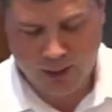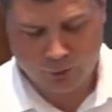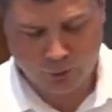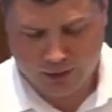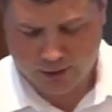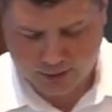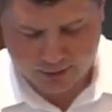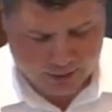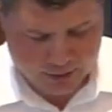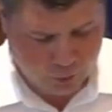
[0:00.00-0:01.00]
то ли это
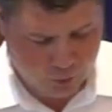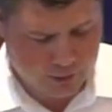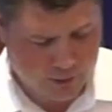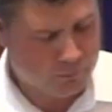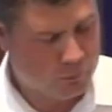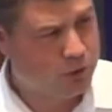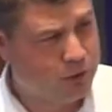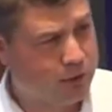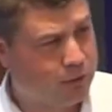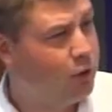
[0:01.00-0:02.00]
Гедеон, то, есть,
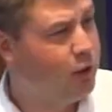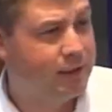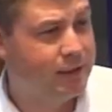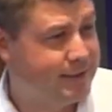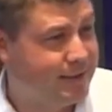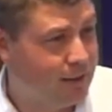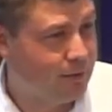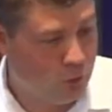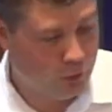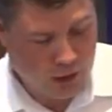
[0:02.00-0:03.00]
э, то ли это
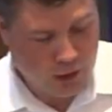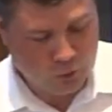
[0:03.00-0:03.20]
Соломон.